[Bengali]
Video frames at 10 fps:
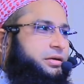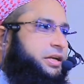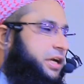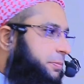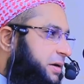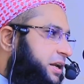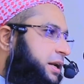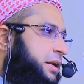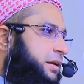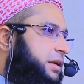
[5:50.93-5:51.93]
ডেকে
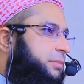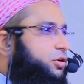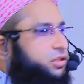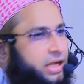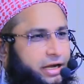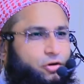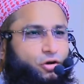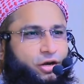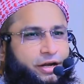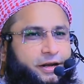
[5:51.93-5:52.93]
পাঠালেন এবং দেখা
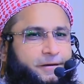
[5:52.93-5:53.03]
করলেন